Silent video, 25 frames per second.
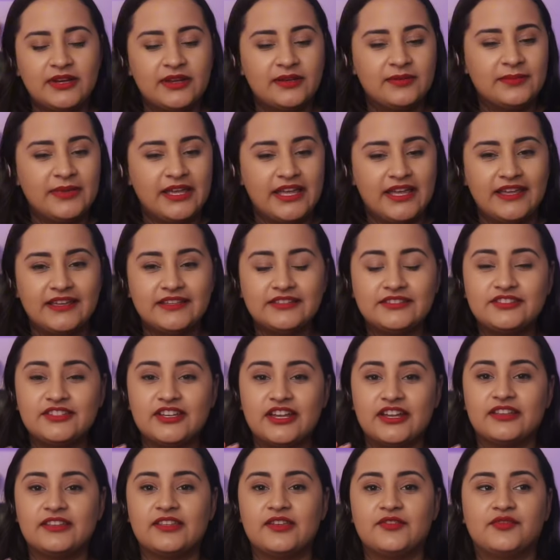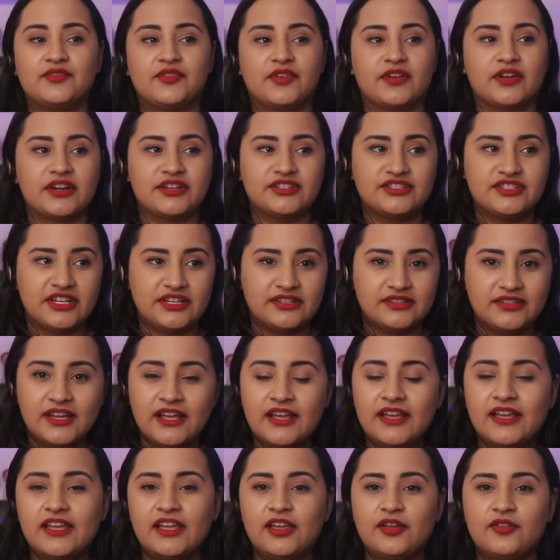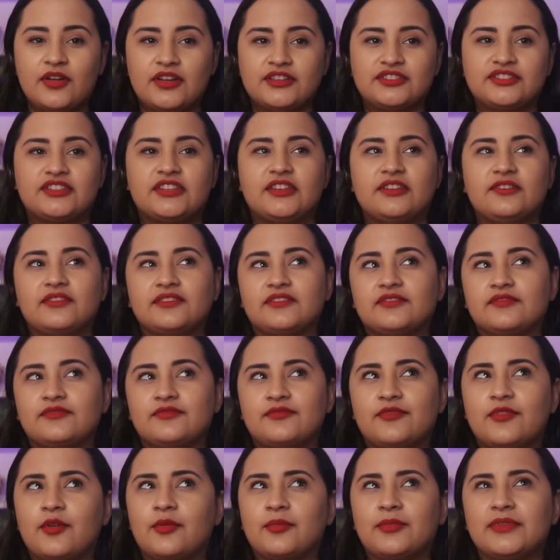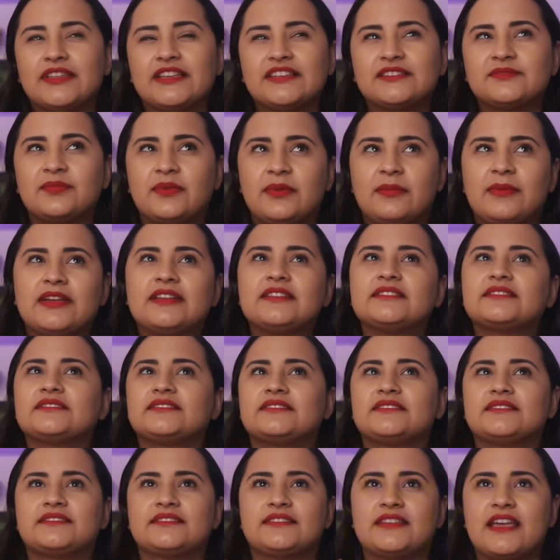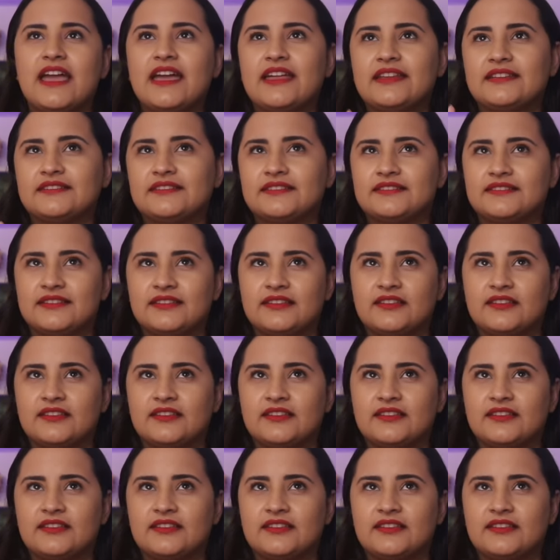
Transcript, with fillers: amei Jenny the Virgin. Eu acho que eu, foi uma das primeiras séries assim